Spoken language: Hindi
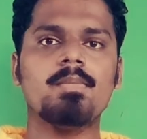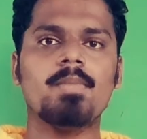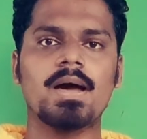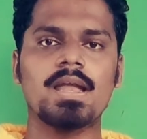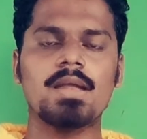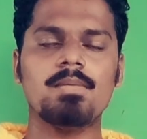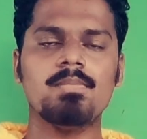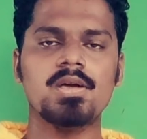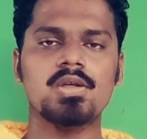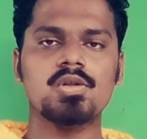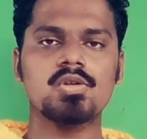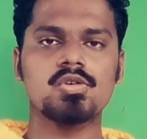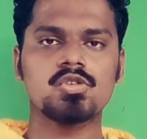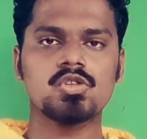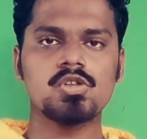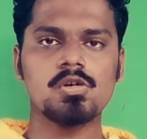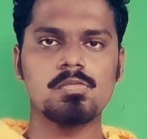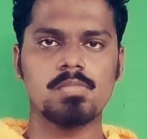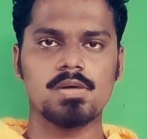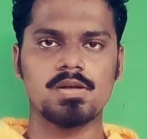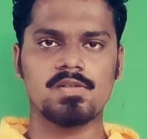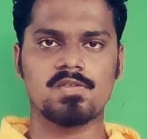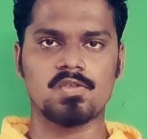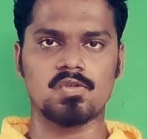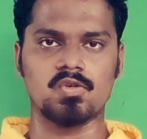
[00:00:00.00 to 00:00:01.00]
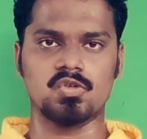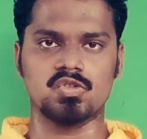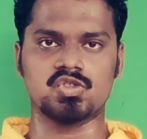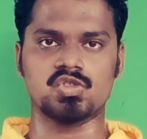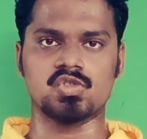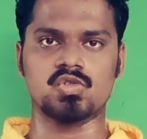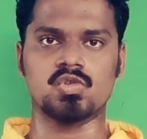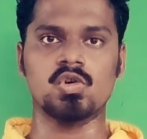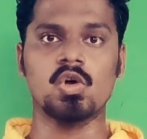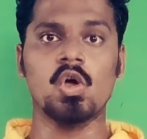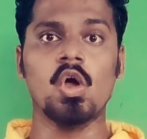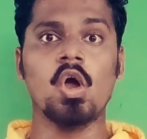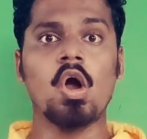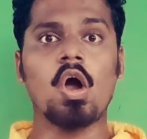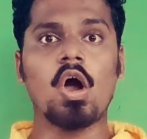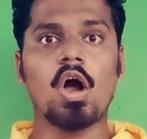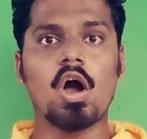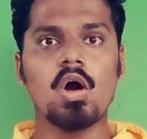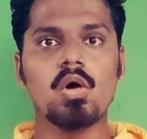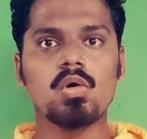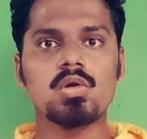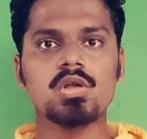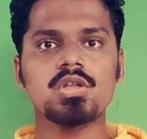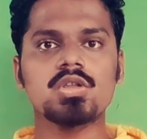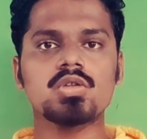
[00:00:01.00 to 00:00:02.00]
के बारे में दोस्तों मत सोचो
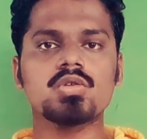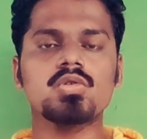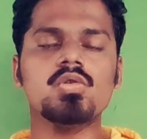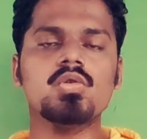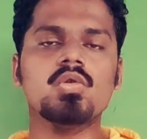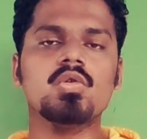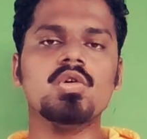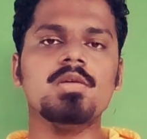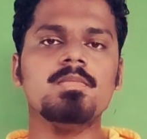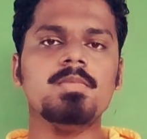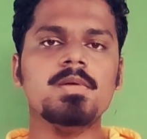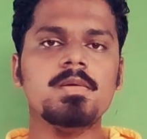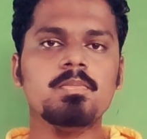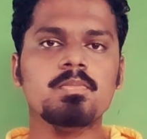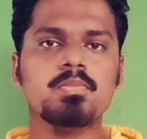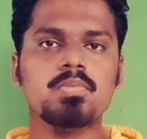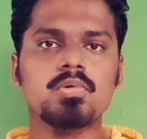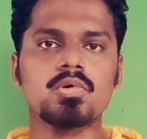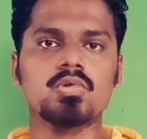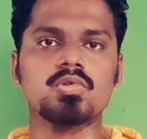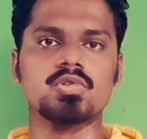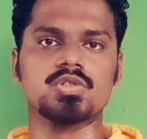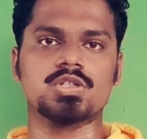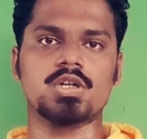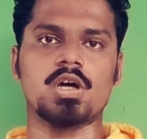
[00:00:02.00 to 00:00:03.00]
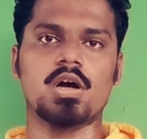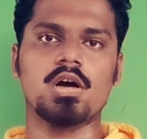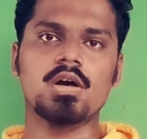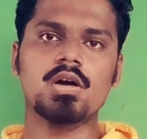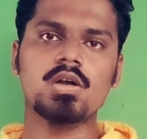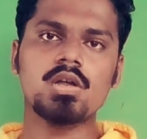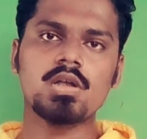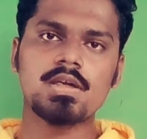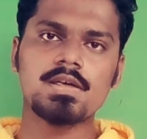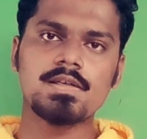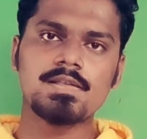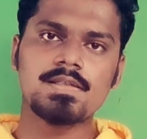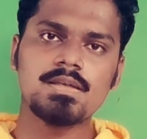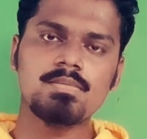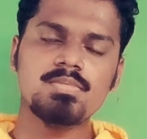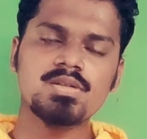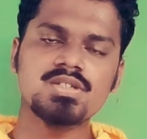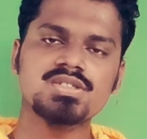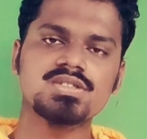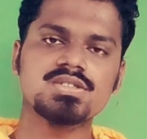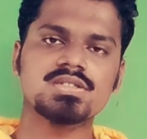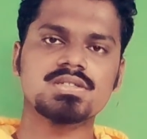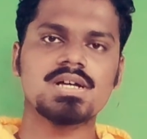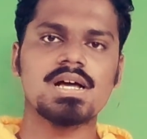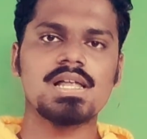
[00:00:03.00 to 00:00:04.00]
औरत को कोई भी पुरुष अगर किसी भी
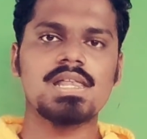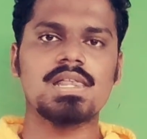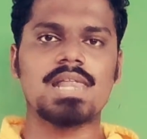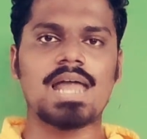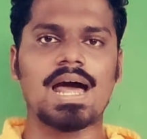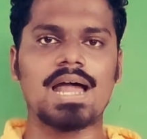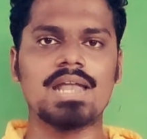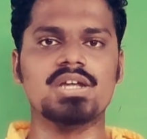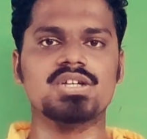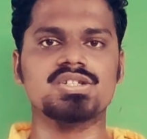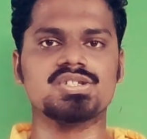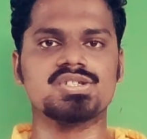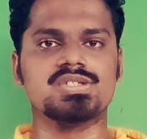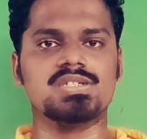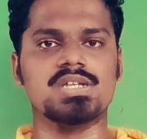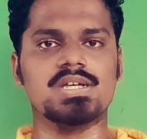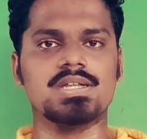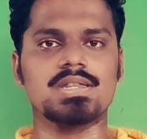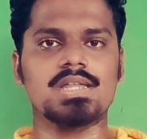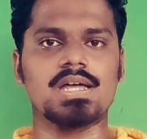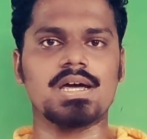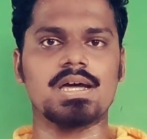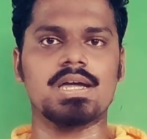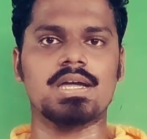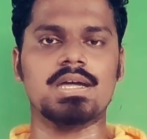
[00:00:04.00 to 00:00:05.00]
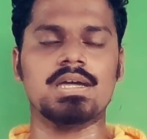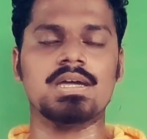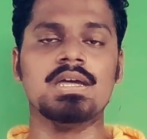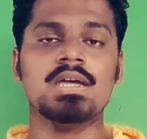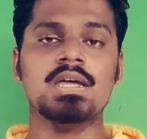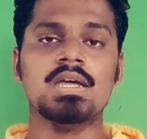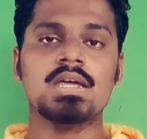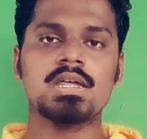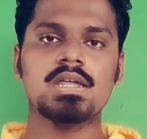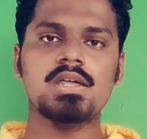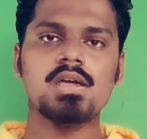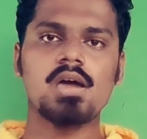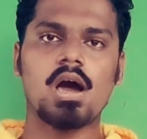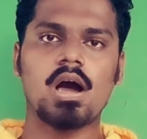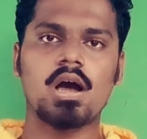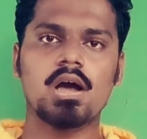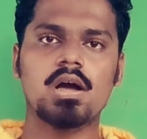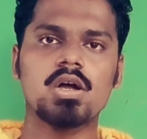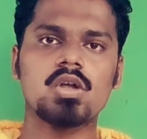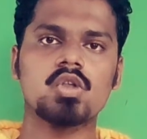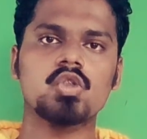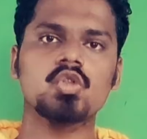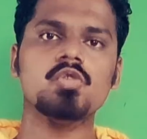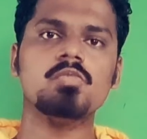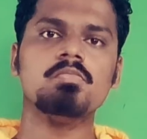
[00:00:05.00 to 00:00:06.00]
चीज़ का लालच देता है कि
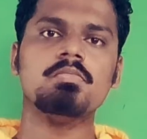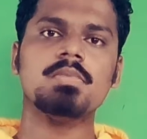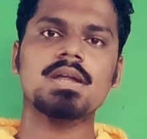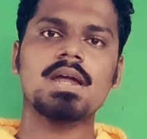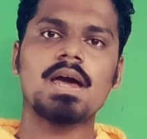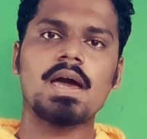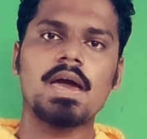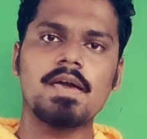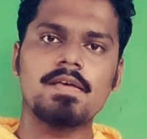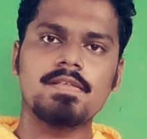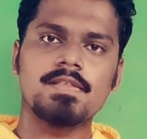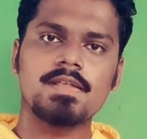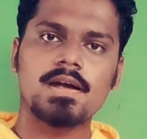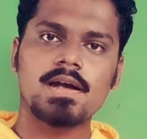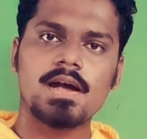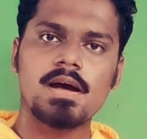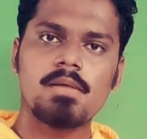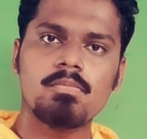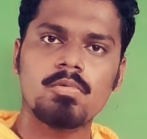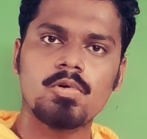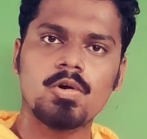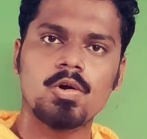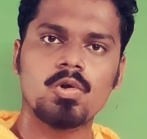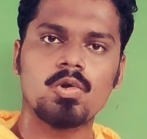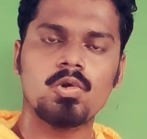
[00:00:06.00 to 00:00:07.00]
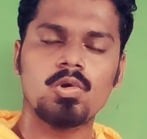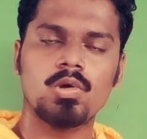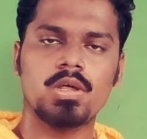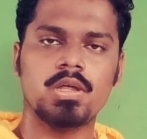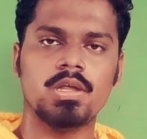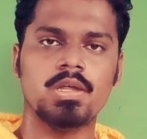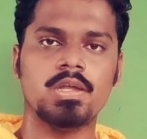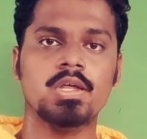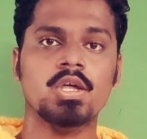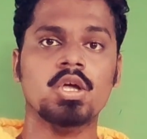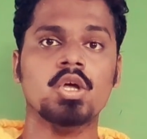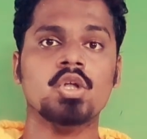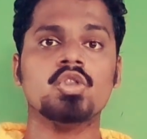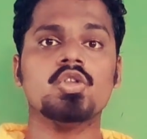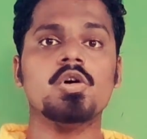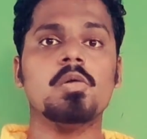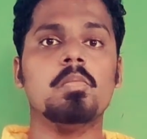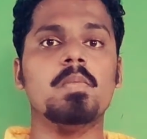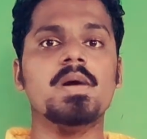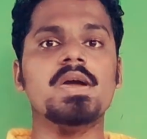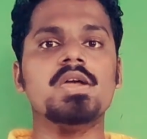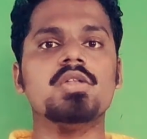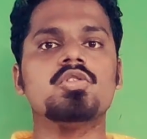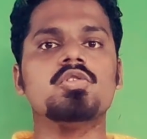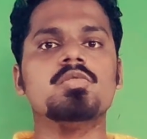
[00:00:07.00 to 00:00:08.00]
अगर तुम मेरा ऐसा काम करोगी तो
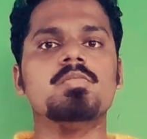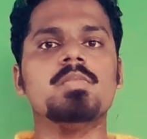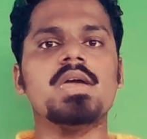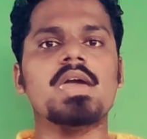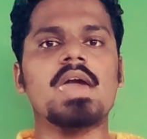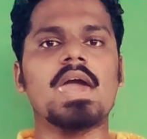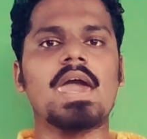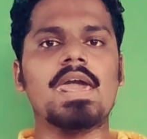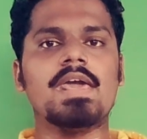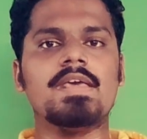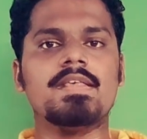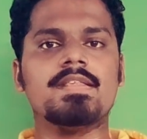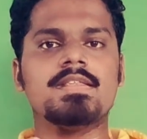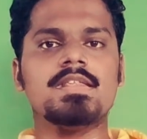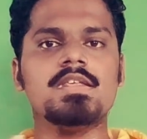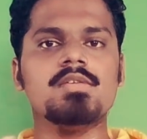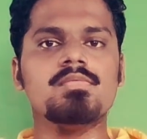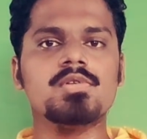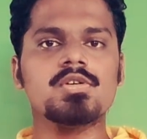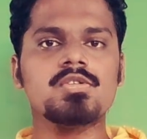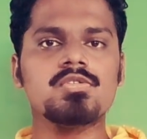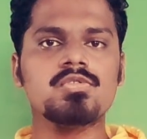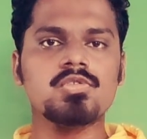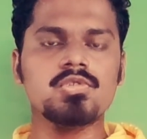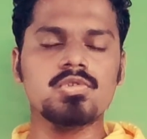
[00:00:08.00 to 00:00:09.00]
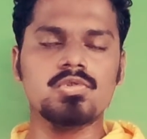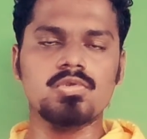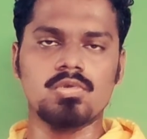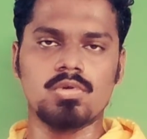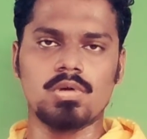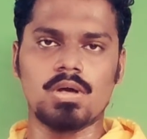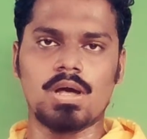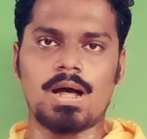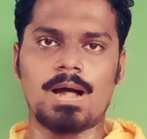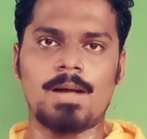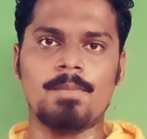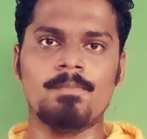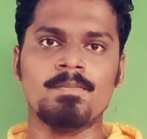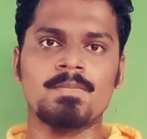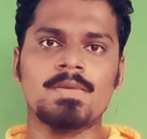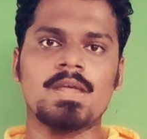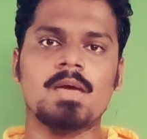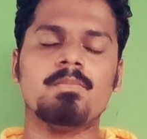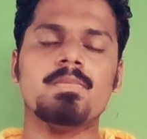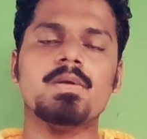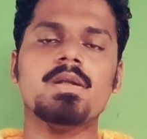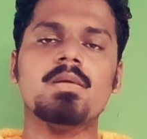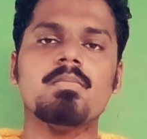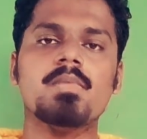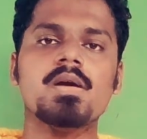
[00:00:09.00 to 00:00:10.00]
मैं तुम्हें ऐसी वस्तु दूंगा या
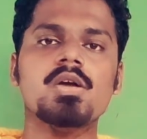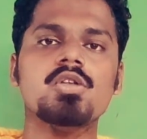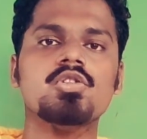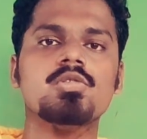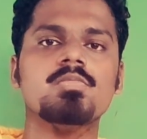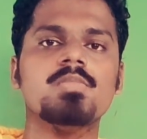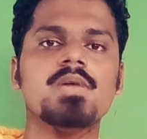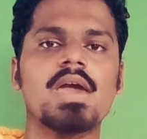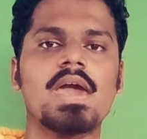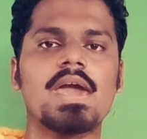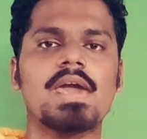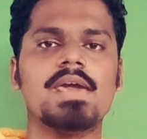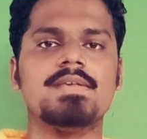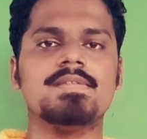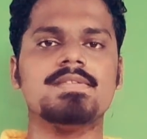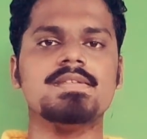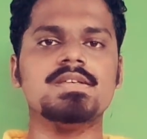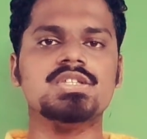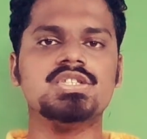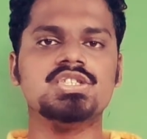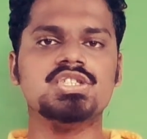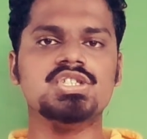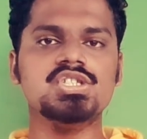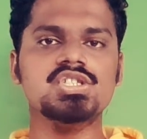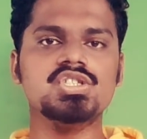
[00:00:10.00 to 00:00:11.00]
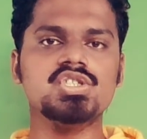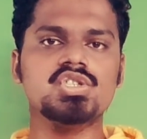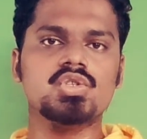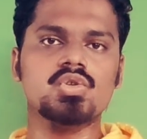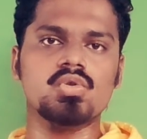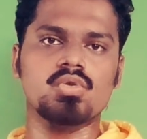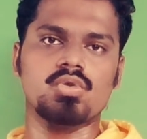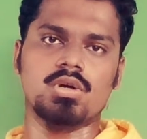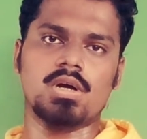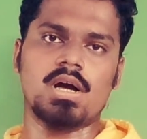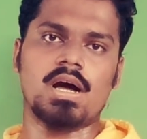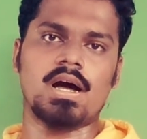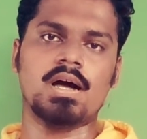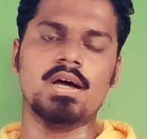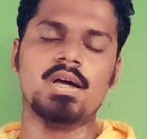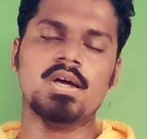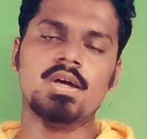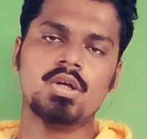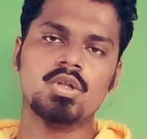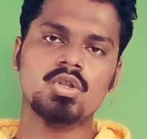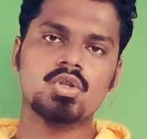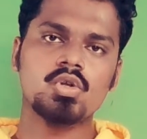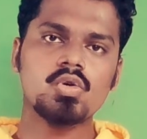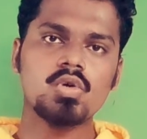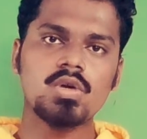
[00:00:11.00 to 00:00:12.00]
फिर मैं तुम्हें ऐसी चीज़ दूंगा
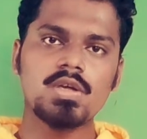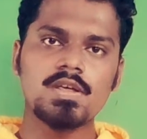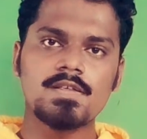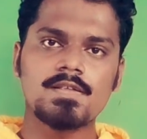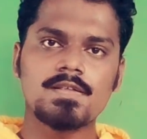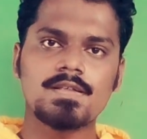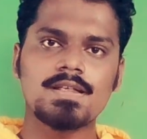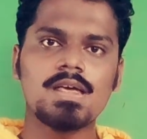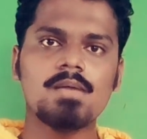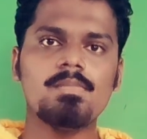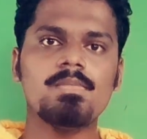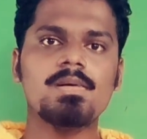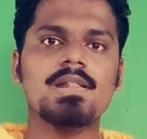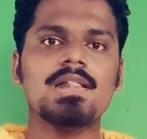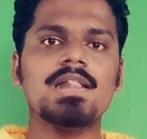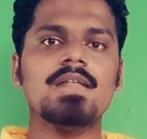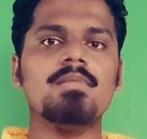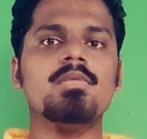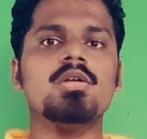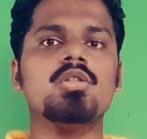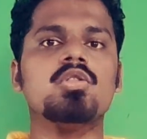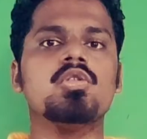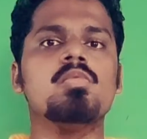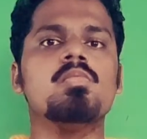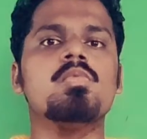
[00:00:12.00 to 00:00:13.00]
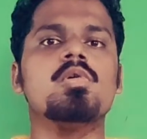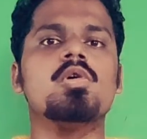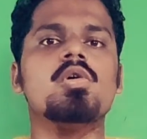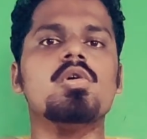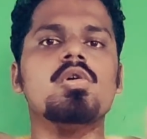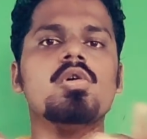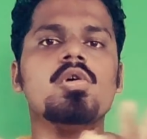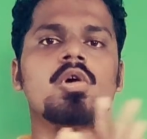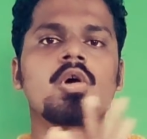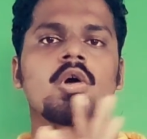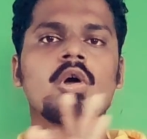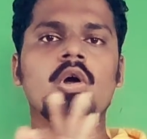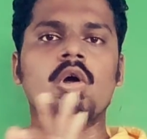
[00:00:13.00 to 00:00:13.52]
तो इसके बदले में तुमको